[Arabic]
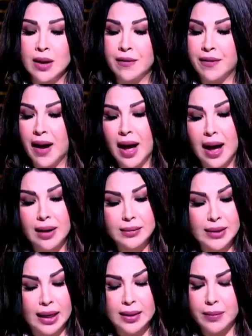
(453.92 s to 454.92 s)

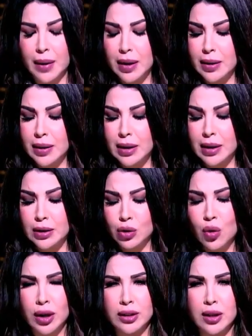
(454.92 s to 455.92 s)
فيعني
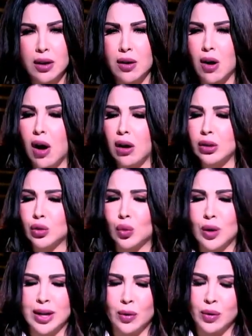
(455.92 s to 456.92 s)
سرعه الاجراءات
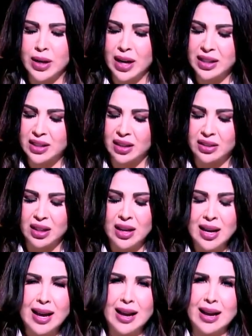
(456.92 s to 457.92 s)
ويحصل
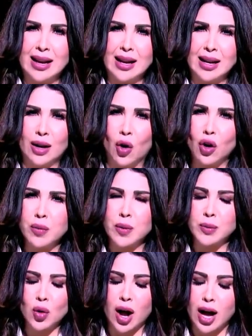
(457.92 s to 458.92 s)
الحكم
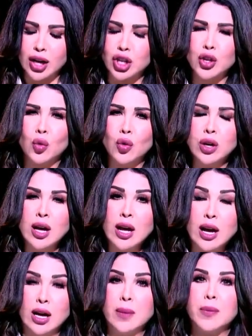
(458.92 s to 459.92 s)
بسرعه عشان يكون
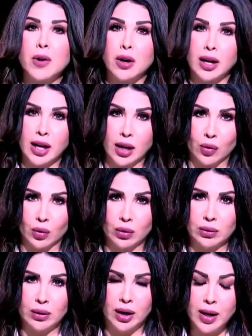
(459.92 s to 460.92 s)
عبره لغيره
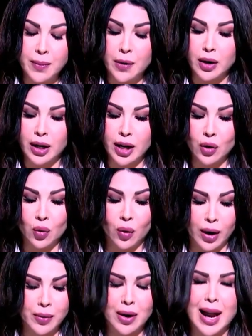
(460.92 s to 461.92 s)
عبره لغيره
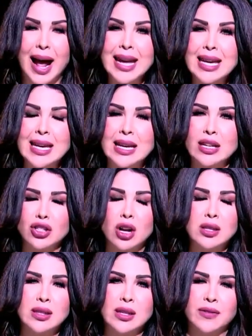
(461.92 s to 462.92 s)
وعبره لاي
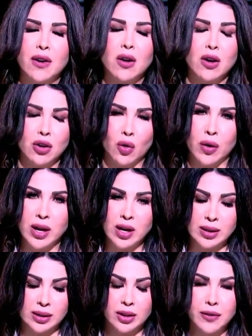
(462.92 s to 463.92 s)
شخص يفكر ان هو
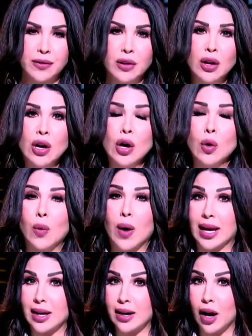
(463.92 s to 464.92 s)
يأذي طفل
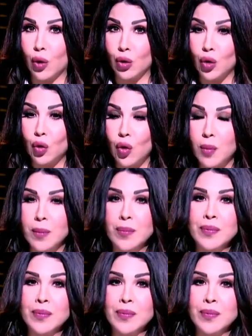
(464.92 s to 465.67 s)
واخيرا هقول لكم